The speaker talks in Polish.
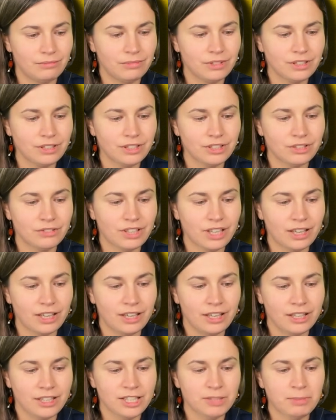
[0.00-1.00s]

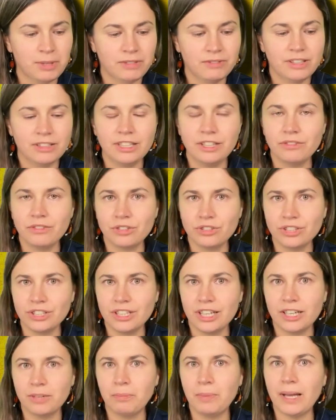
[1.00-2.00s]
ministra
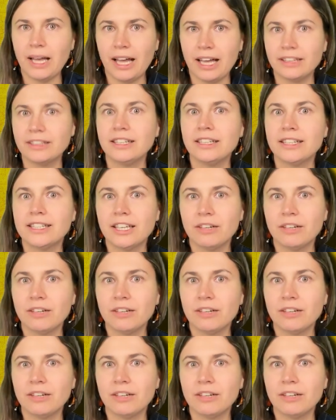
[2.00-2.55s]
sprawiedliwości RPA tej